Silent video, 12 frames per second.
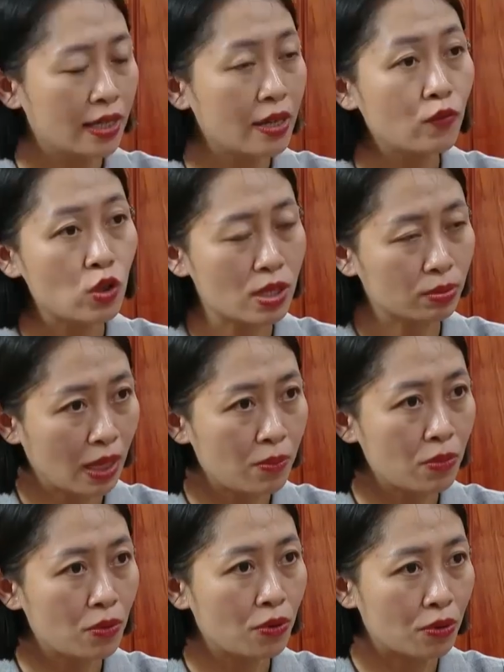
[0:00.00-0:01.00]
nhiệm vụ trọng
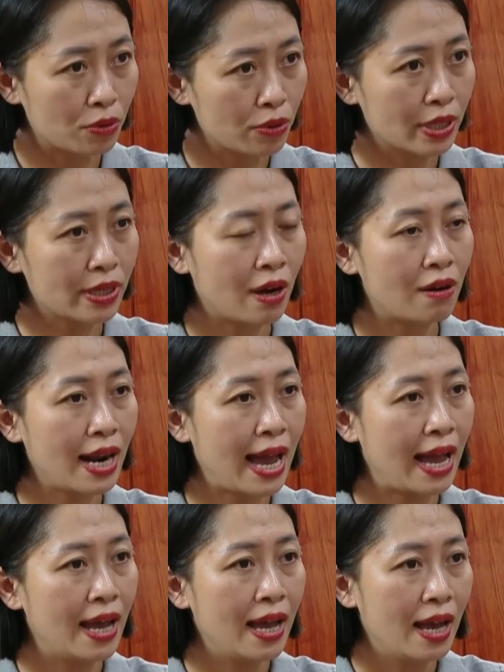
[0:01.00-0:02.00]
tâm của hội đó
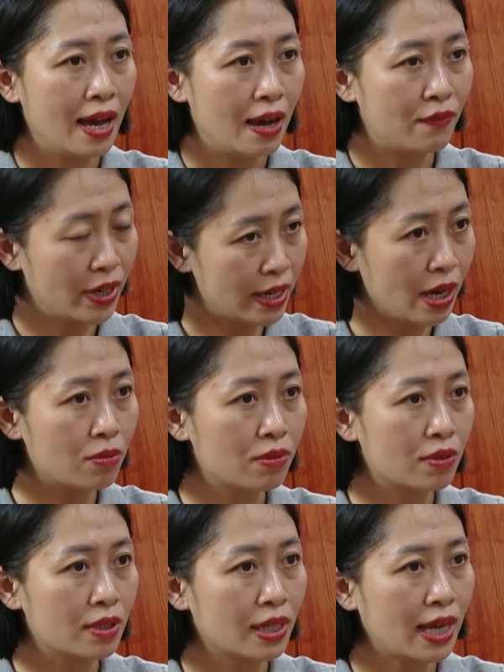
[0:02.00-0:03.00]
là vận động
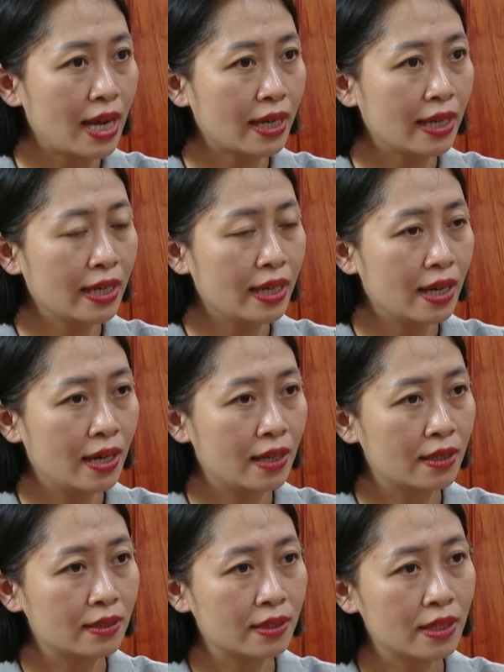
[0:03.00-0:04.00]
các cái
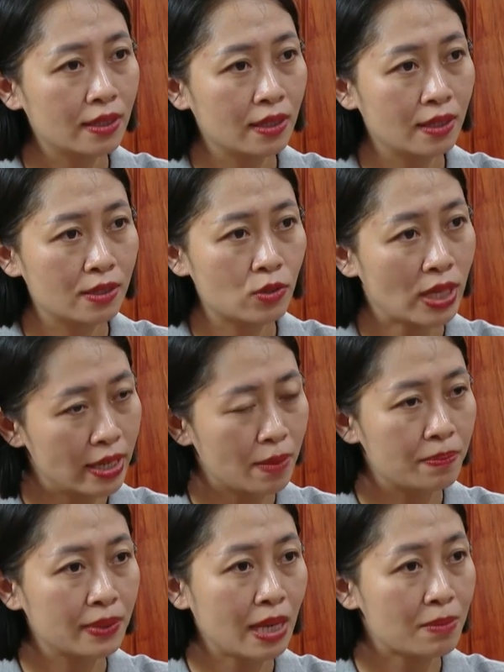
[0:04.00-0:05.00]
doanh
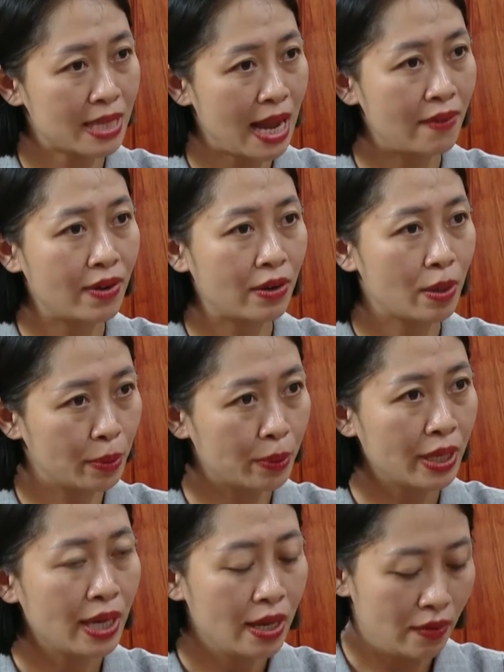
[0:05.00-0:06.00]
nghiệp tham gia vào hiệp
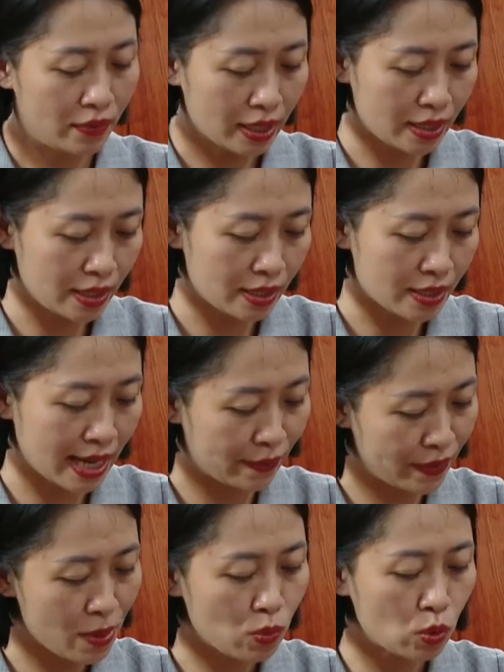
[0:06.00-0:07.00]
hội. Vậy thì
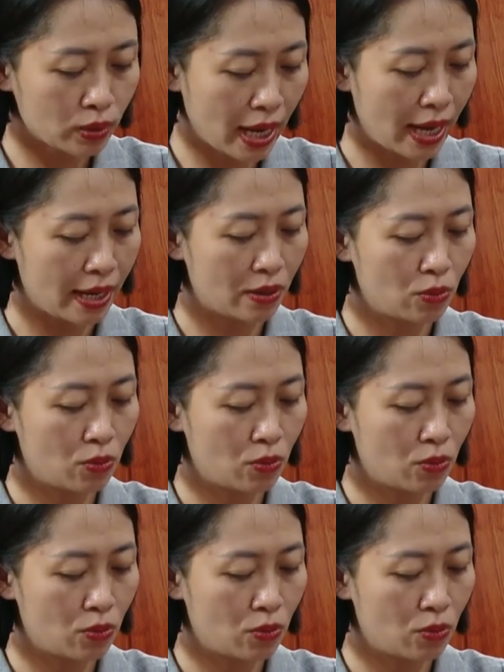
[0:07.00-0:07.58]
giải pháp cụ thể